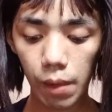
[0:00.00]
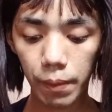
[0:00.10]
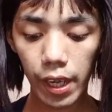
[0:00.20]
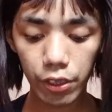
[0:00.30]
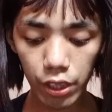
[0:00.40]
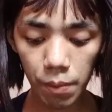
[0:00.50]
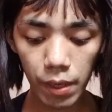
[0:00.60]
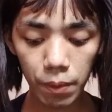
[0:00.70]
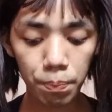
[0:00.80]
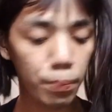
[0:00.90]
Um, eto
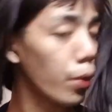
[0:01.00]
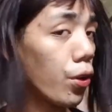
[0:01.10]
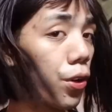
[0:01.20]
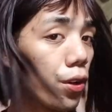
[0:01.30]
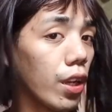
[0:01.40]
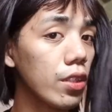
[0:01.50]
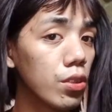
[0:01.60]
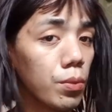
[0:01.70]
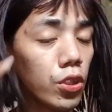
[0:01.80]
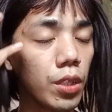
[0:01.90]
naman po, ang
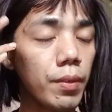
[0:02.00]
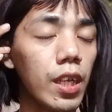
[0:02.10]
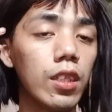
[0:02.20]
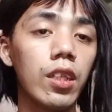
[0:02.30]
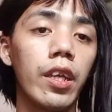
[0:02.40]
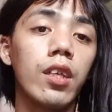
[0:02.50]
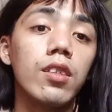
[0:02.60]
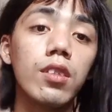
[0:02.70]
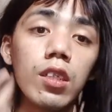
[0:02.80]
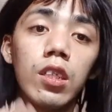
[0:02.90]
sumunod naman natin ay
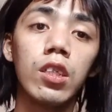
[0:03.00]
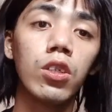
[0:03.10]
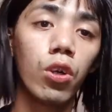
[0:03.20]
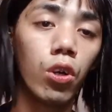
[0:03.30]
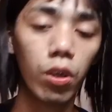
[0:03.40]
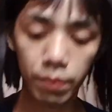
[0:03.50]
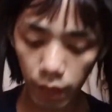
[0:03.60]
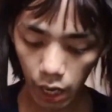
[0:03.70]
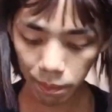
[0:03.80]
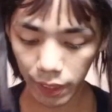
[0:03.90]
ang CEO of
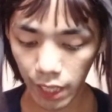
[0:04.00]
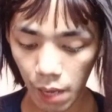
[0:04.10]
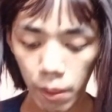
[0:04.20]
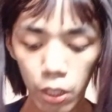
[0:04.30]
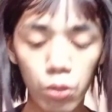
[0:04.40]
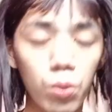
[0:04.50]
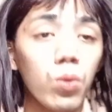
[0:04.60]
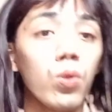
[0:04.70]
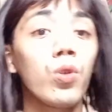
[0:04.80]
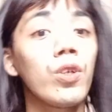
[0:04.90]

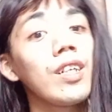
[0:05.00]
RPW,